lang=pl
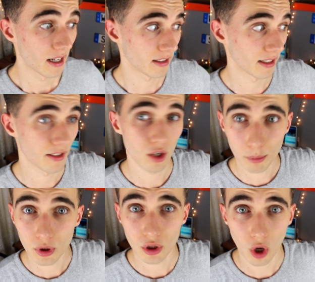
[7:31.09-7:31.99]
Chcecie
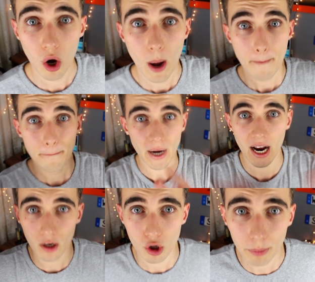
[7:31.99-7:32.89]
robić to?
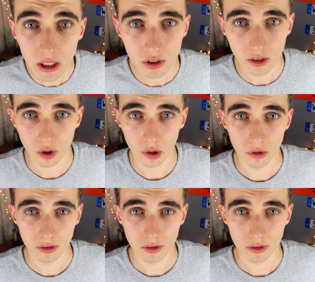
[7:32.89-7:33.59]
Pach, robicie to!